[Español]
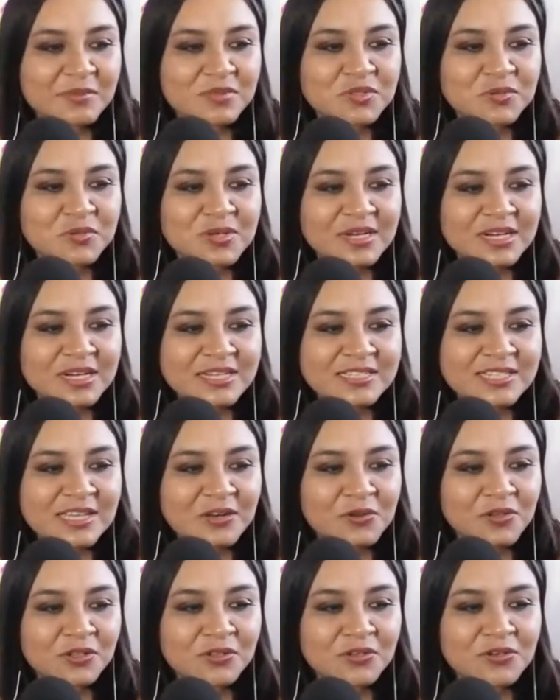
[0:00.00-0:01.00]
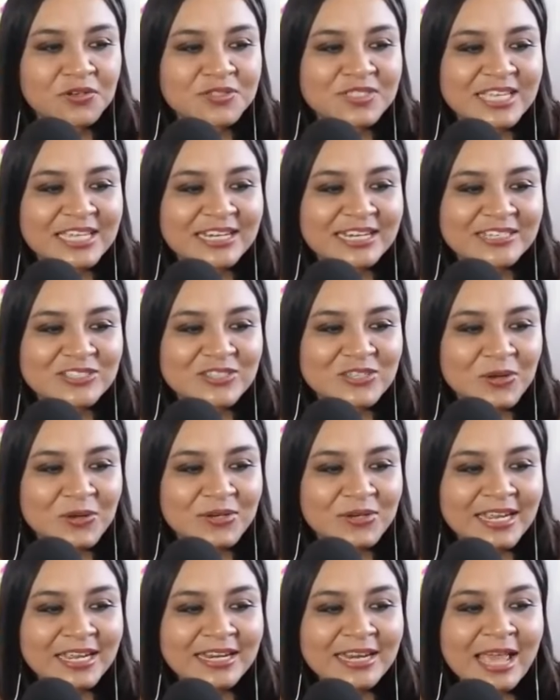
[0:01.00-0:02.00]
Enviamos un gran saludo a todos los que
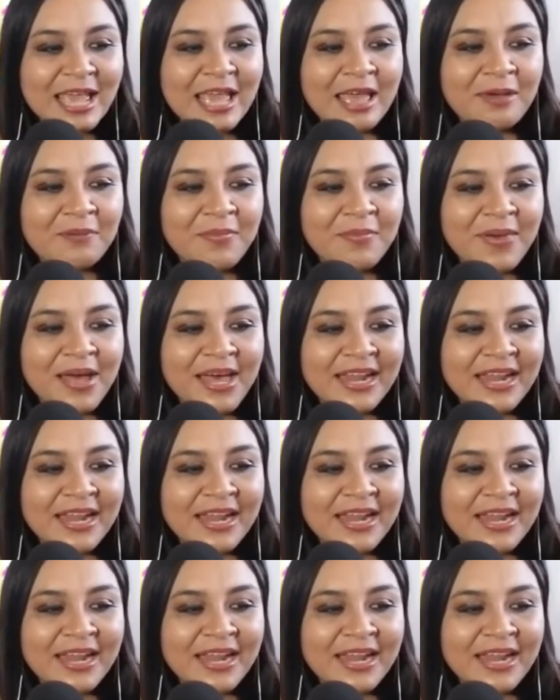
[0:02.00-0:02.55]
reaccionan.